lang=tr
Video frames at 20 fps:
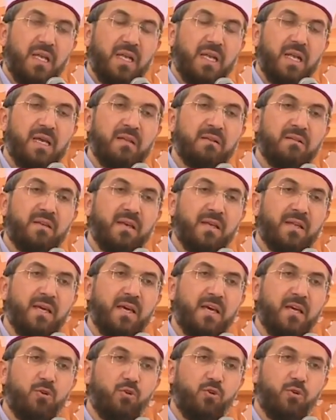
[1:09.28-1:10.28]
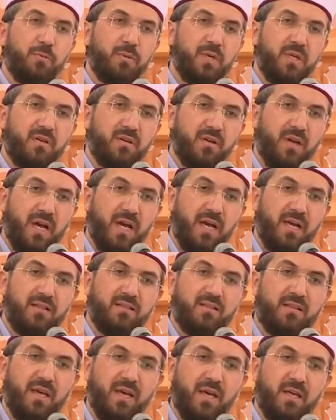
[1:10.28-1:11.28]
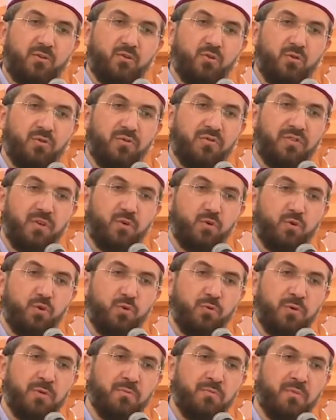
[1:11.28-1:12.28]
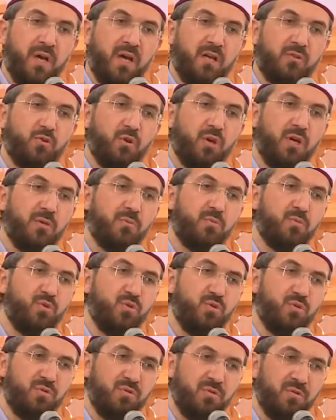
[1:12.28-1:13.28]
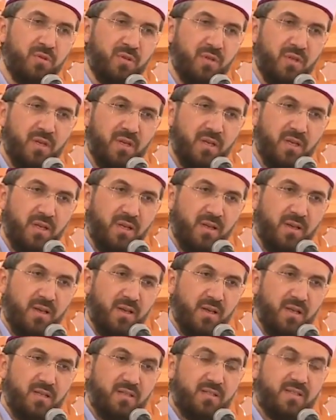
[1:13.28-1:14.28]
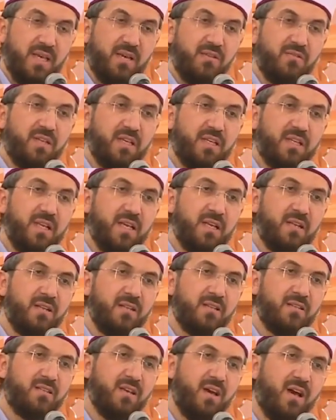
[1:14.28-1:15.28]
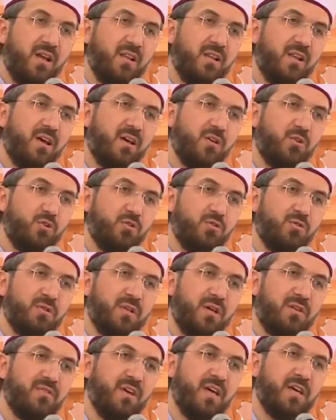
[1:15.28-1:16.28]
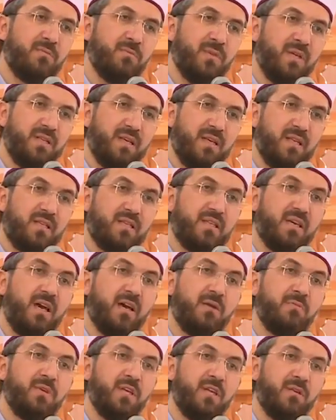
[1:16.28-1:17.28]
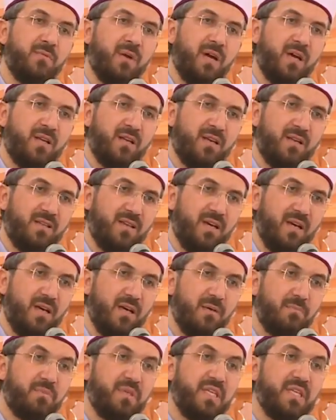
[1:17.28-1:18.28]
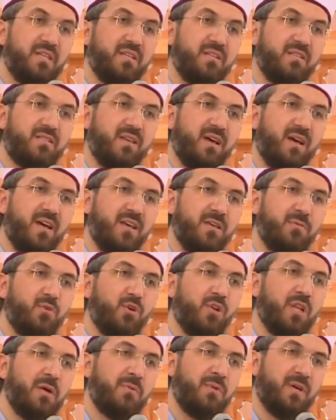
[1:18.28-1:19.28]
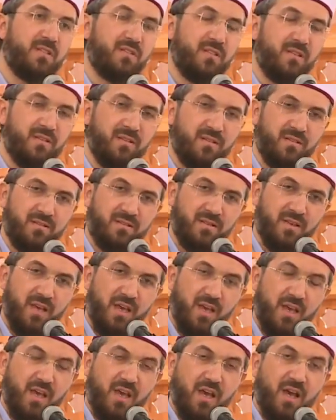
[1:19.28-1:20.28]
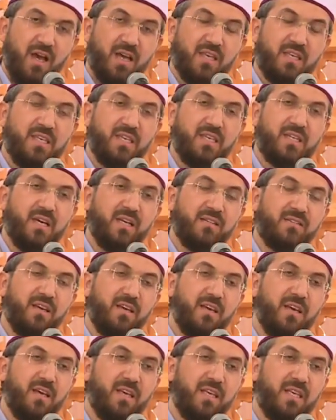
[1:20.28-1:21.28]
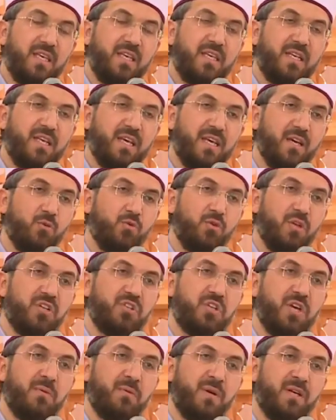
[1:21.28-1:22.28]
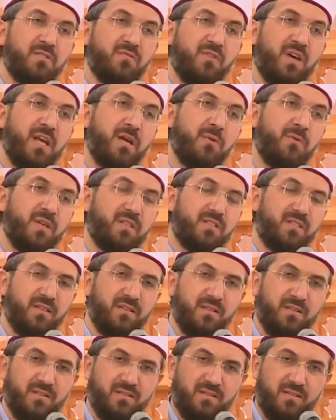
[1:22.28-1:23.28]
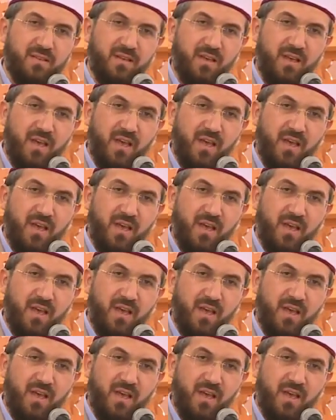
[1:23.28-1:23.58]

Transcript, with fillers: لَنْ تَنَالُوا الْبِرَّ حَتَّى تُنْفِقُوا مِمَّا تُحِبُّونَ Sevdiklerinizi Allah yolunda vermeden kamil manada bir sahibi olamazsınız. Hakikate, iyiliğe ulaşamaz, varamazsınız.